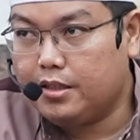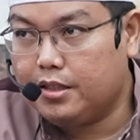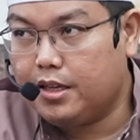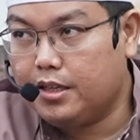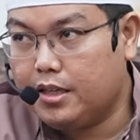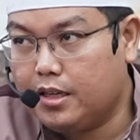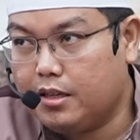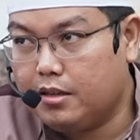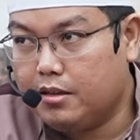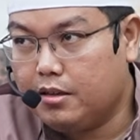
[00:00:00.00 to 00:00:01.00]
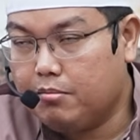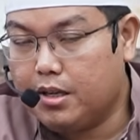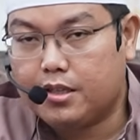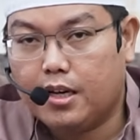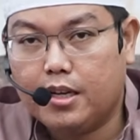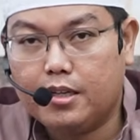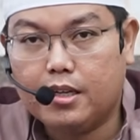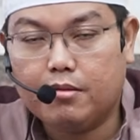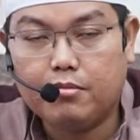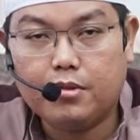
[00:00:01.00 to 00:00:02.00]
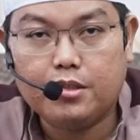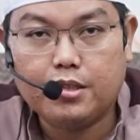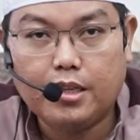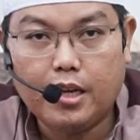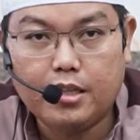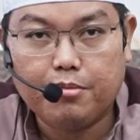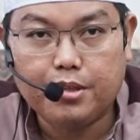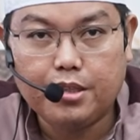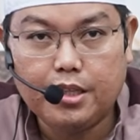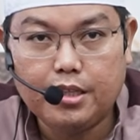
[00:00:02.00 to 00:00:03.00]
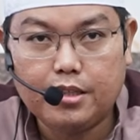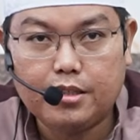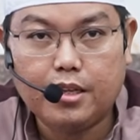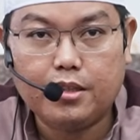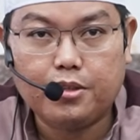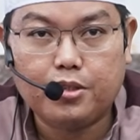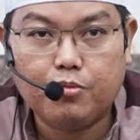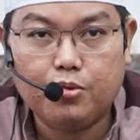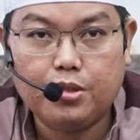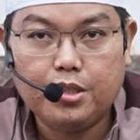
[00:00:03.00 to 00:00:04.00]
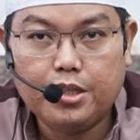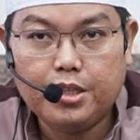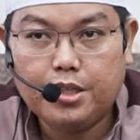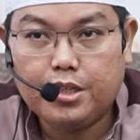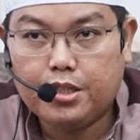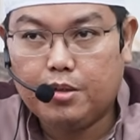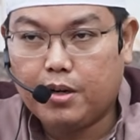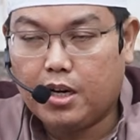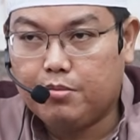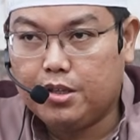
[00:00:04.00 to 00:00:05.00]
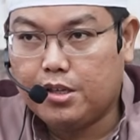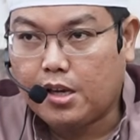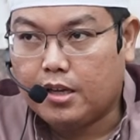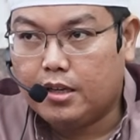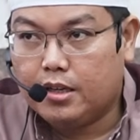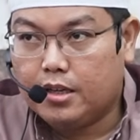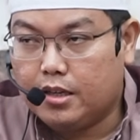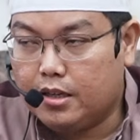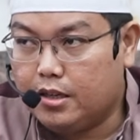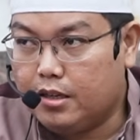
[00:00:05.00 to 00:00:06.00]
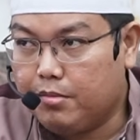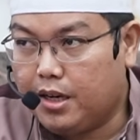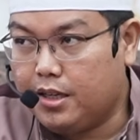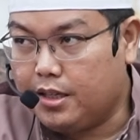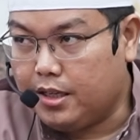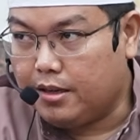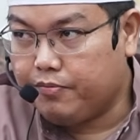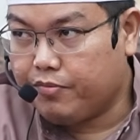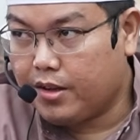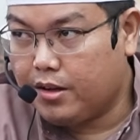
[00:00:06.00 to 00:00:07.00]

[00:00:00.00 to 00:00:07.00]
Tidak ada masalah dalam istilah yang penting istilah tersebut dipahami e, maknanya.